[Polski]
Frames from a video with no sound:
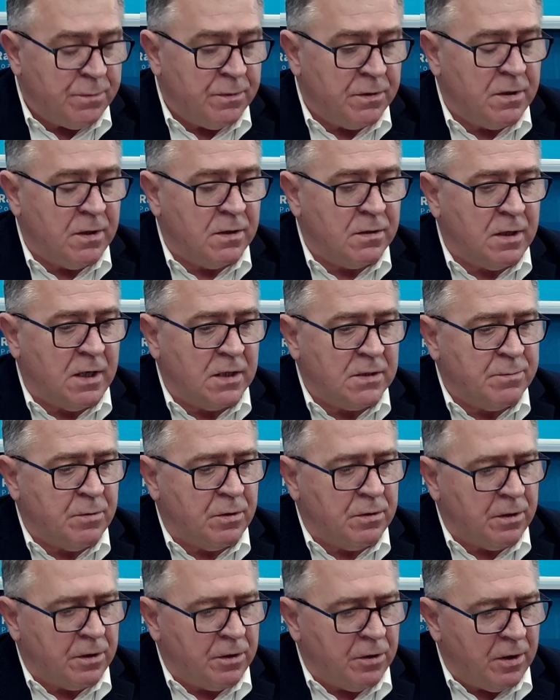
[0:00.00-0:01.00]
ten
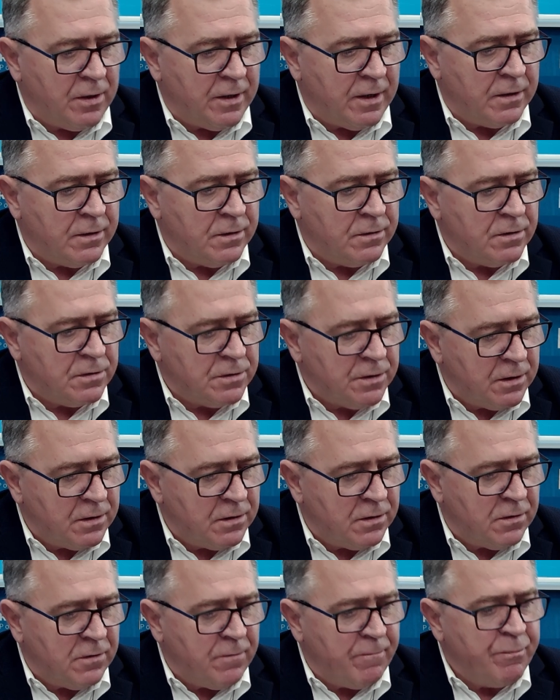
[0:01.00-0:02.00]
transport regionalny, to jest
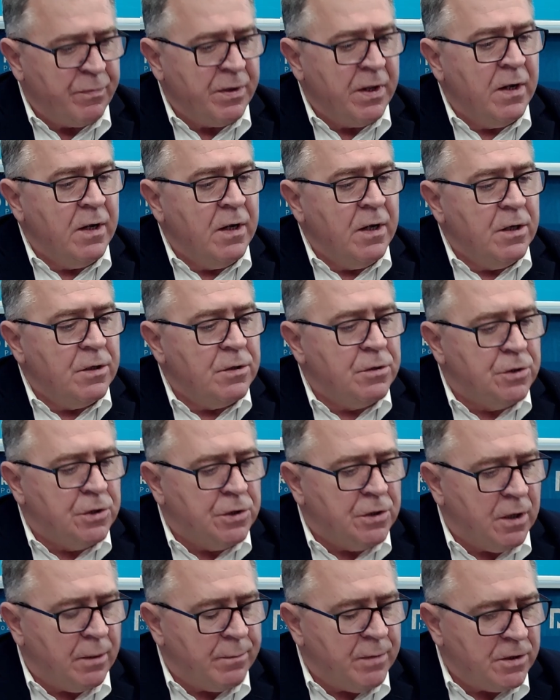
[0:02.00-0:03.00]
jedno.
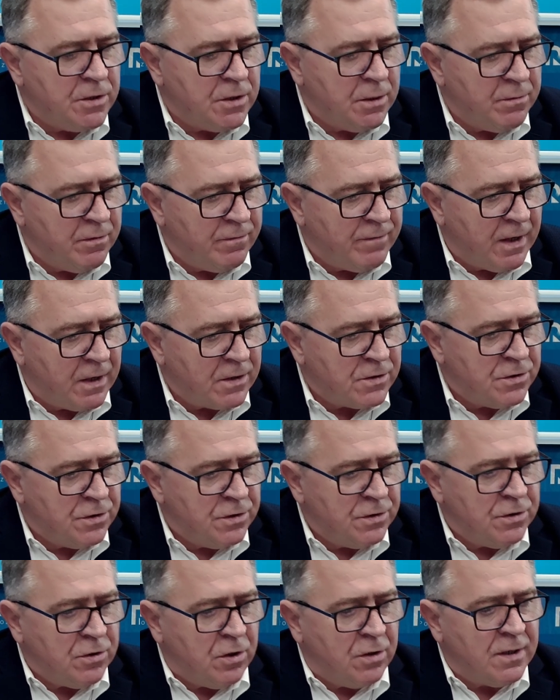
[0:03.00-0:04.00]
Dzisiaj będziemy
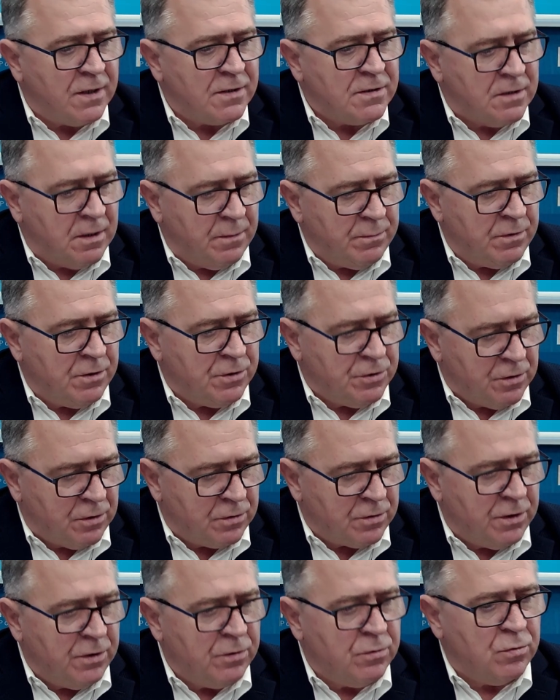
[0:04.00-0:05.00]
walczyć o następne
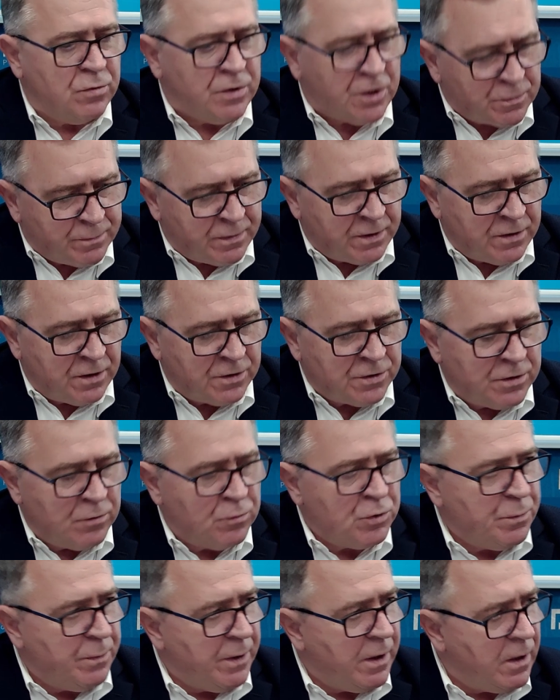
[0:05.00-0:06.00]
środki, tu też będę się
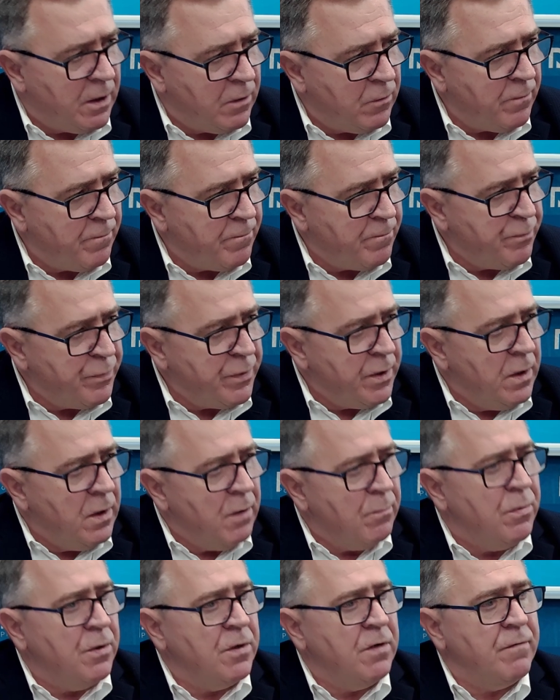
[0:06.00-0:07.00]
uśmiechał,
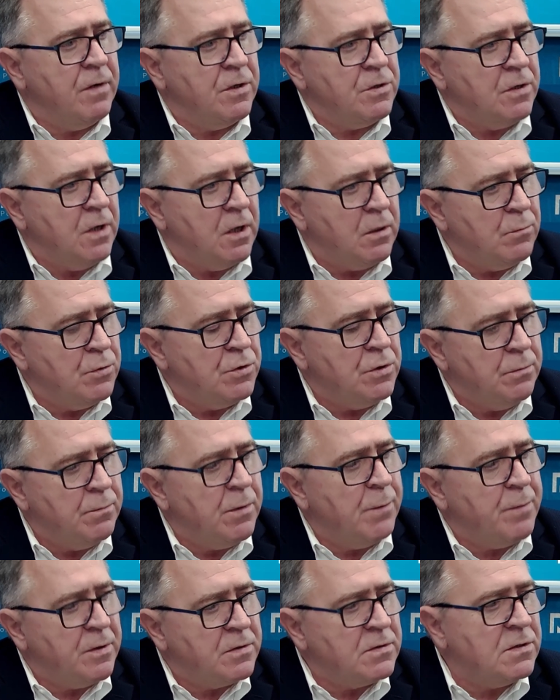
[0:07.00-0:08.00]
ponieważ tak,
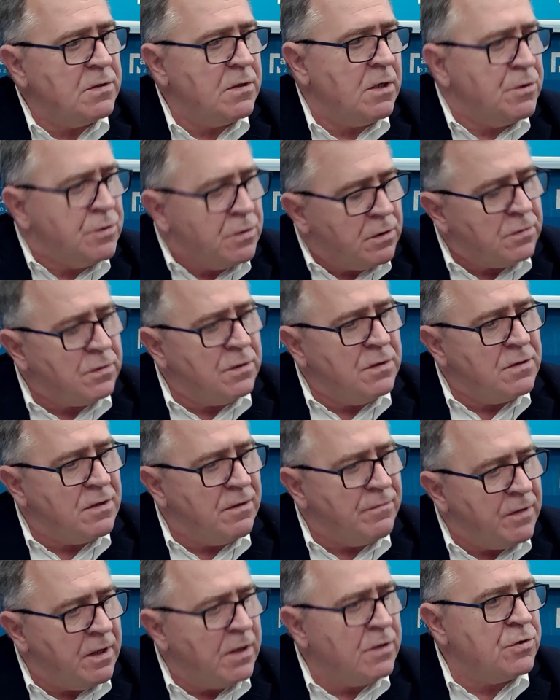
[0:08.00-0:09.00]
musimy pozyskać środki
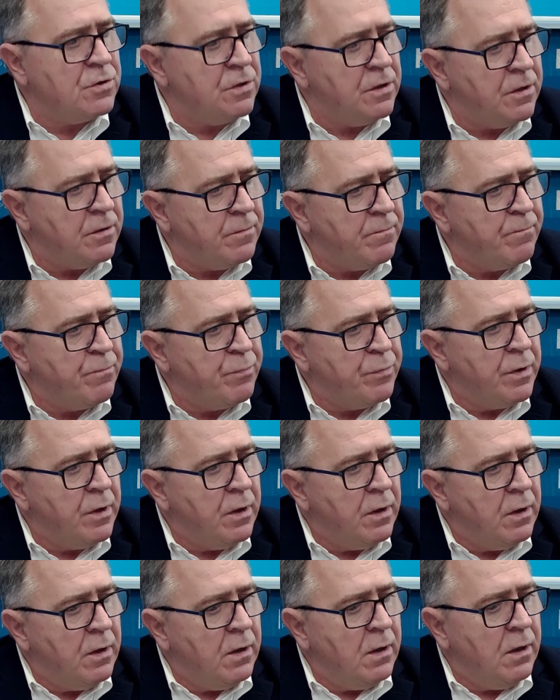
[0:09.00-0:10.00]
zewnętrzne
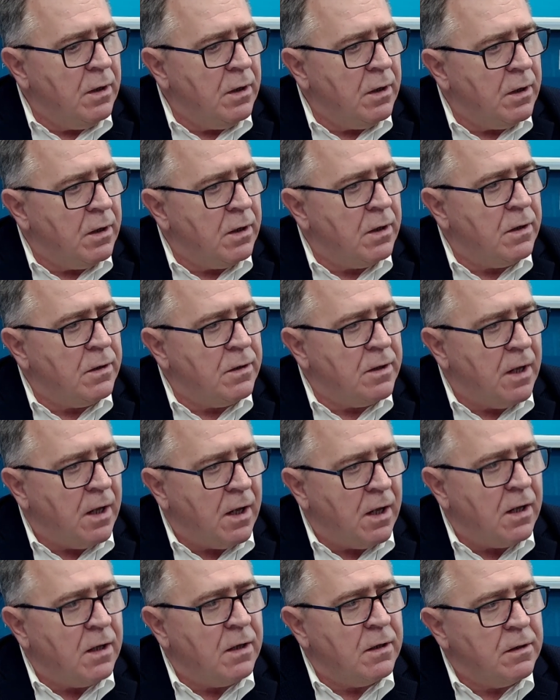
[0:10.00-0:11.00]
e,
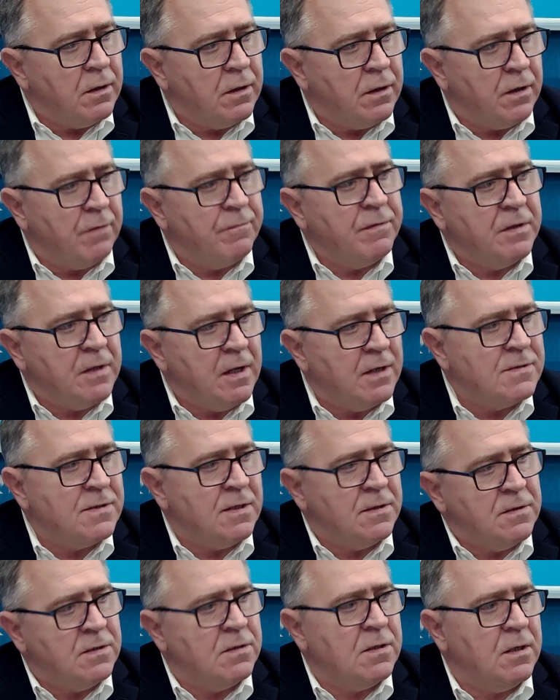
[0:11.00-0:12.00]
na e,
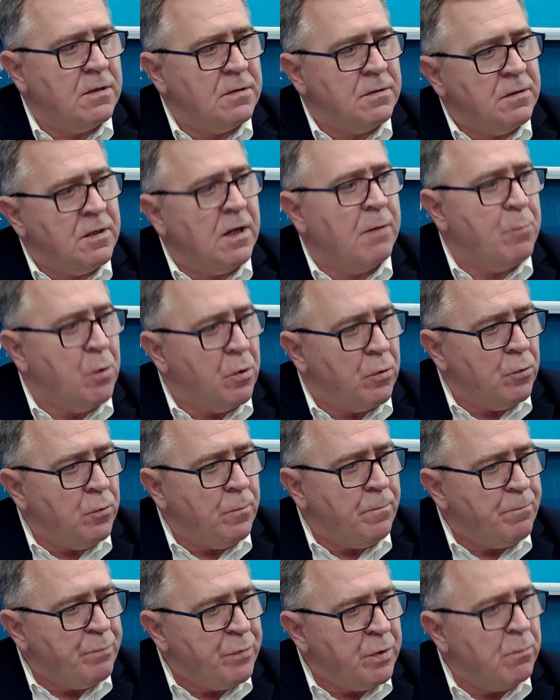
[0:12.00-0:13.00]
rewitalizację taboru.
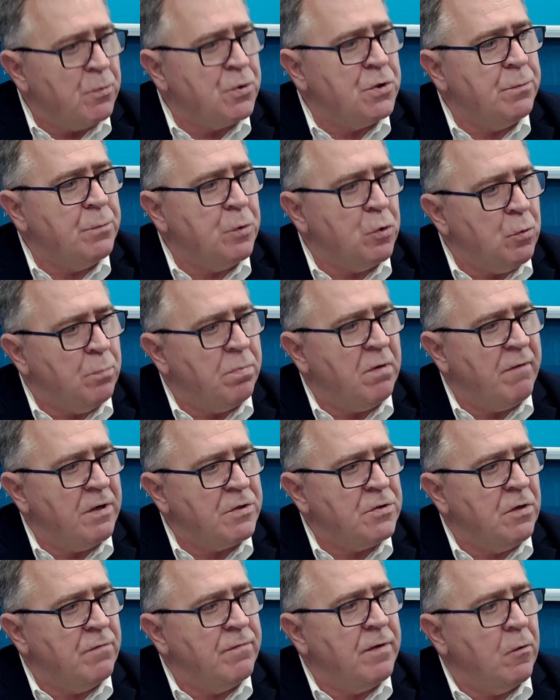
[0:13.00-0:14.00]
Musimy kupować
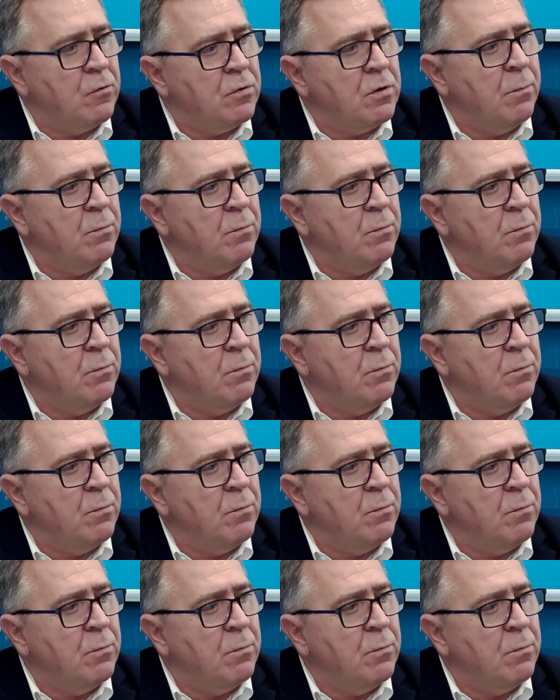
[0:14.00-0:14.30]
Tabor nowe jest autobusy do